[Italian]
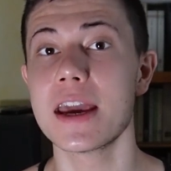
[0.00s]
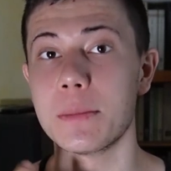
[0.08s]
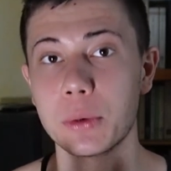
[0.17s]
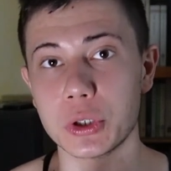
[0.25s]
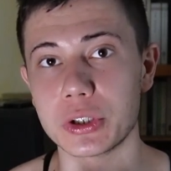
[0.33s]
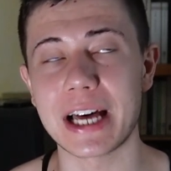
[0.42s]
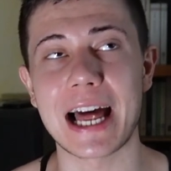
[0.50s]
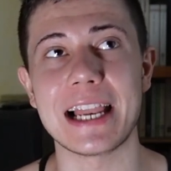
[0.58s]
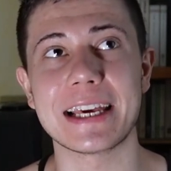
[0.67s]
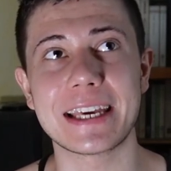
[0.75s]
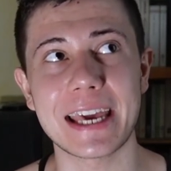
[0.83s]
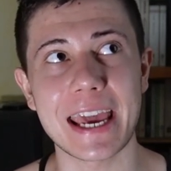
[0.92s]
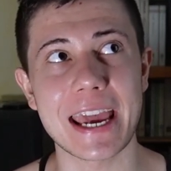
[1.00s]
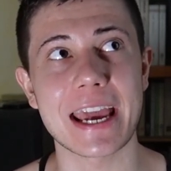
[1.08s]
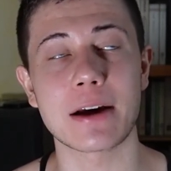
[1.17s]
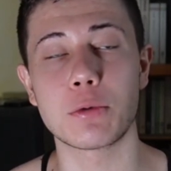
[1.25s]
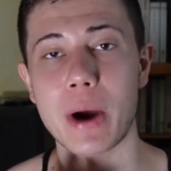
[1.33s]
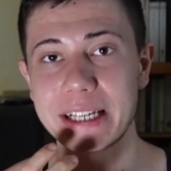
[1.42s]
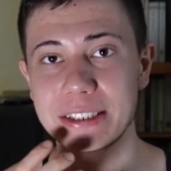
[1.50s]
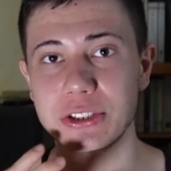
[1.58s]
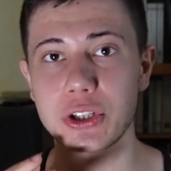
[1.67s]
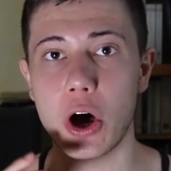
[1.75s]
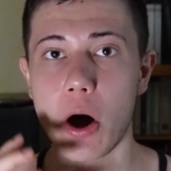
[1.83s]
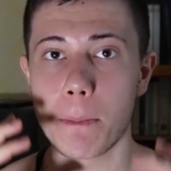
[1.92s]
in modo tale che
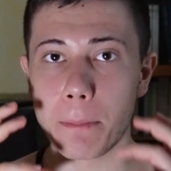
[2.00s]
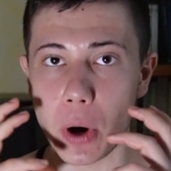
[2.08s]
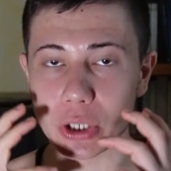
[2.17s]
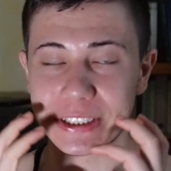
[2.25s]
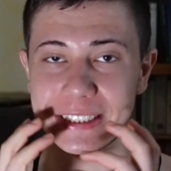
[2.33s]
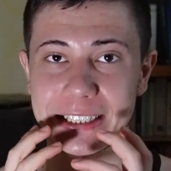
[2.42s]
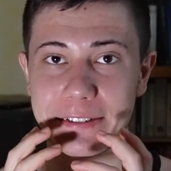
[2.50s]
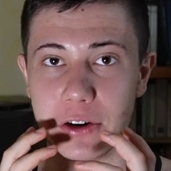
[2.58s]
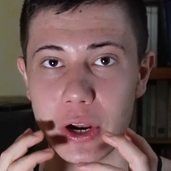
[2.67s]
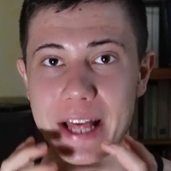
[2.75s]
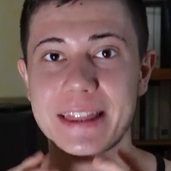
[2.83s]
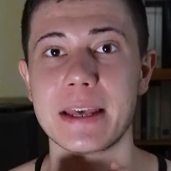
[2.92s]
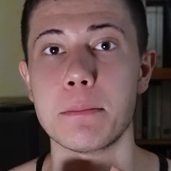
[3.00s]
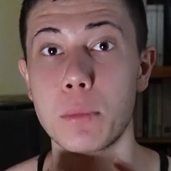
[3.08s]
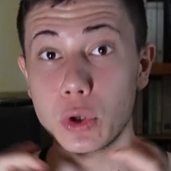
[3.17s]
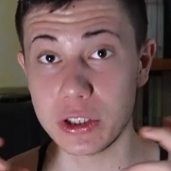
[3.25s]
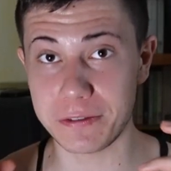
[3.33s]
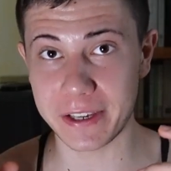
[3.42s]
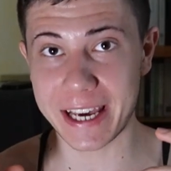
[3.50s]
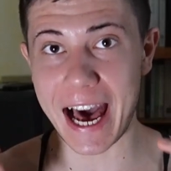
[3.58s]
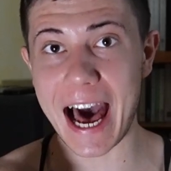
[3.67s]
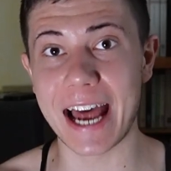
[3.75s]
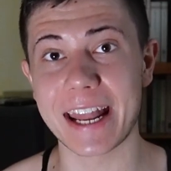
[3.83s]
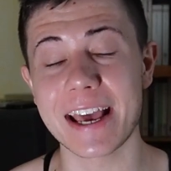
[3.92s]
questo possa, tra virgolette,
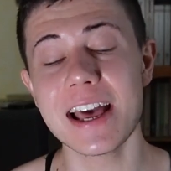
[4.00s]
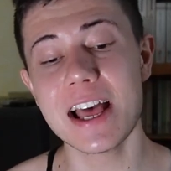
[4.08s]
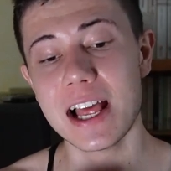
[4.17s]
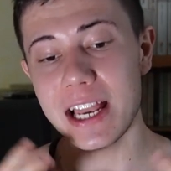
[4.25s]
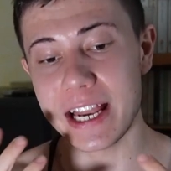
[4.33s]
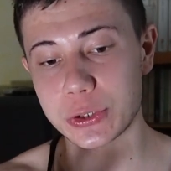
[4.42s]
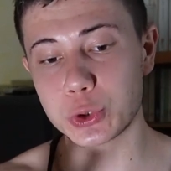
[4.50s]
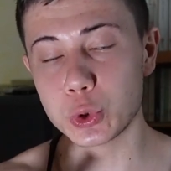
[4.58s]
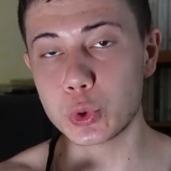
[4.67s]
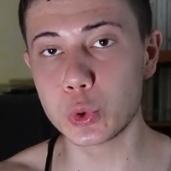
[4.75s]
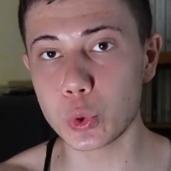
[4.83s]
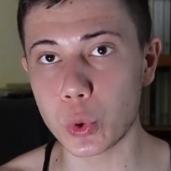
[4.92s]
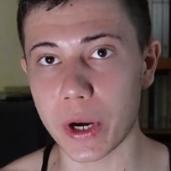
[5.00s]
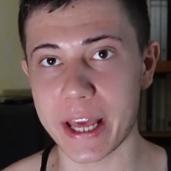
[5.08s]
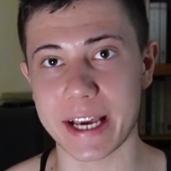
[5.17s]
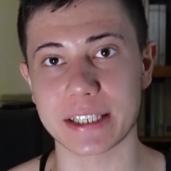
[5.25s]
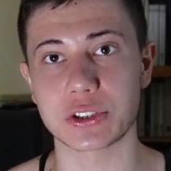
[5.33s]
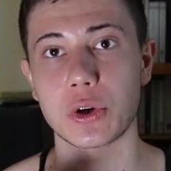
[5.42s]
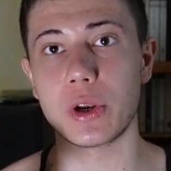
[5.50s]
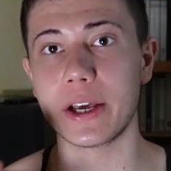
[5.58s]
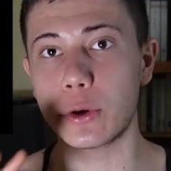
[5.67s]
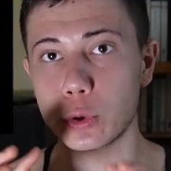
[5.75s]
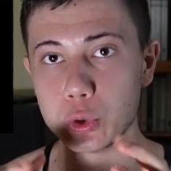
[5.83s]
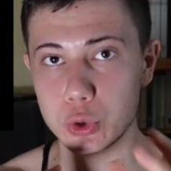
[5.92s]
modificare le suture che sono
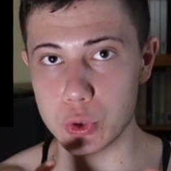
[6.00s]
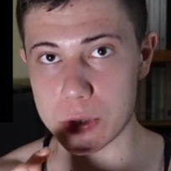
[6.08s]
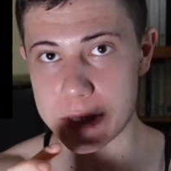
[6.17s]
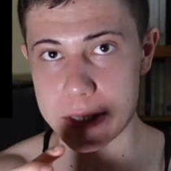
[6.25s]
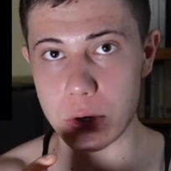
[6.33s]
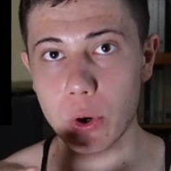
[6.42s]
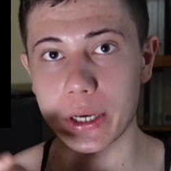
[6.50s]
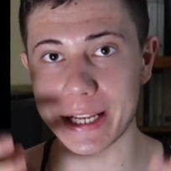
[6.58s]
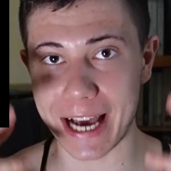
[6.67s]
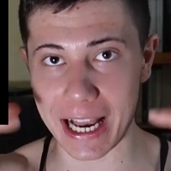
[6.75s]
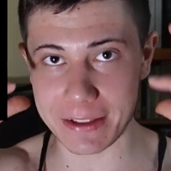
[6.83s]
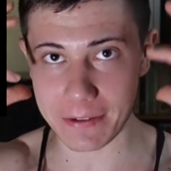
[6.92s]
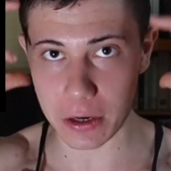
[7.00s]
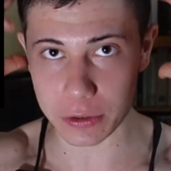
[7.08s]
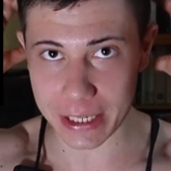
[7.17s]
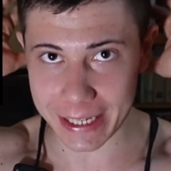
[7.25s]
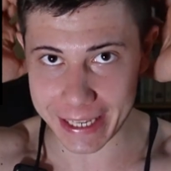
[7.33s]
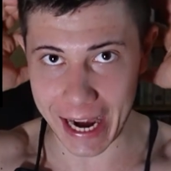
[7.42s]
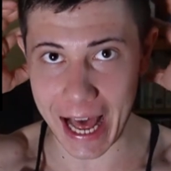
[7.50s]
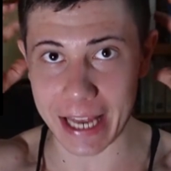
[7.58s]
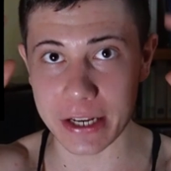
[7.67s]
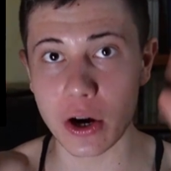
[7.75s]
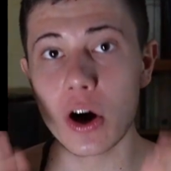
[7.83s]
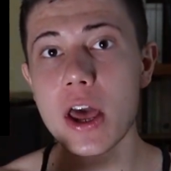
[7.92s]
le congiunzioni a livello del
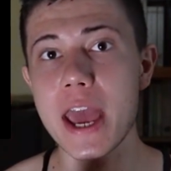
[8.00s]
cranio